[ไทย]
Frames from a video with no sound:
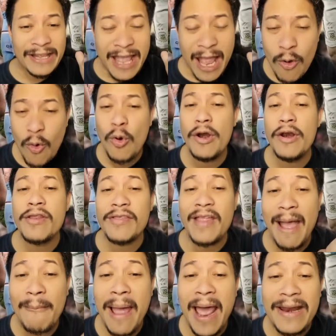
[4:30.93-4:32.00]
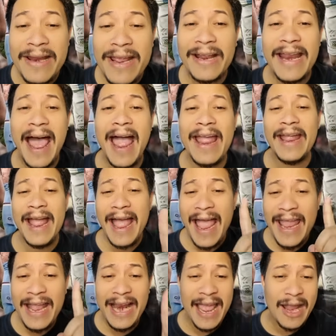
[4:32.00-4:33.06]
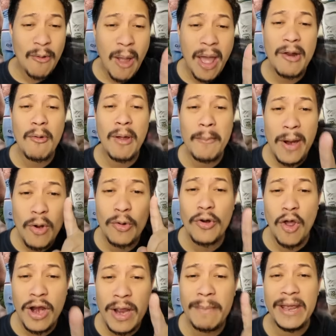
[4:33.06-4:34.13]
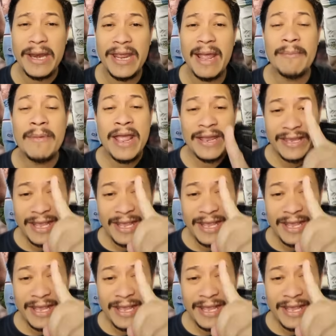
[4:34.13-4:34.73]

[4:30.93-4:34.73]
ถ้าคุณสามารถเลือกได้ ให้ใครคว้ารางวัลบรรลงดอในปีนี้ครับ